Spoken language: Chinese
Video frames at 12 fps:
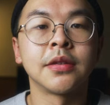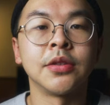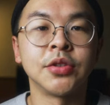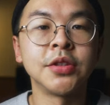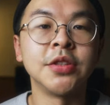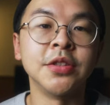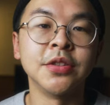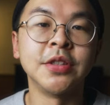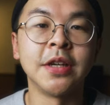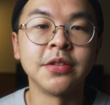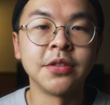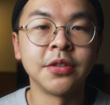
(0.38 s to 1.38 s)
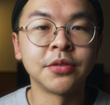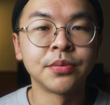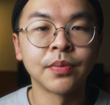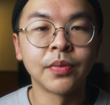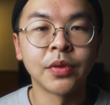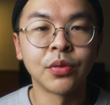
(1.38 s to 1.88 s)
事情是这样子的，
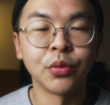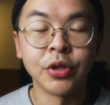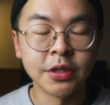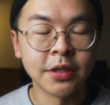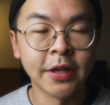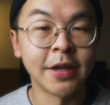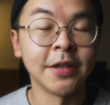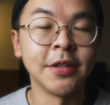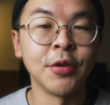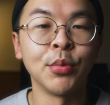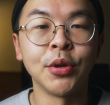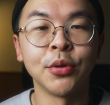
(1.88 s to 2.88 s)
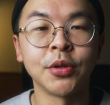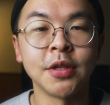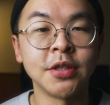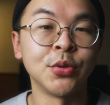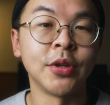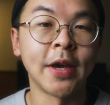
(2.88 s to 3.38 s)
我已经两年没有
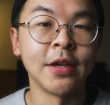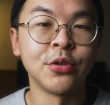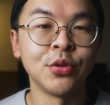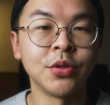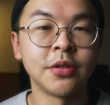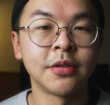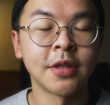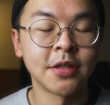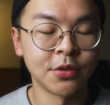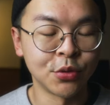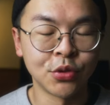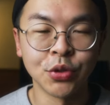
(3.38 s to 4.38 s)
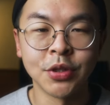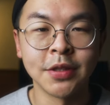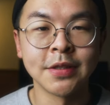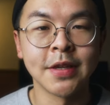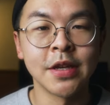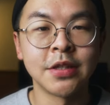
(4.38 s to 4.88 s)
更新我的 IG 了，但是我决
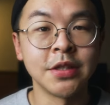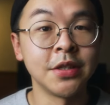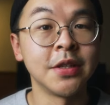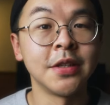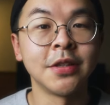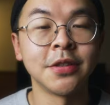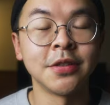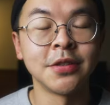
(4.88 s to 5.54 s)
定在今年的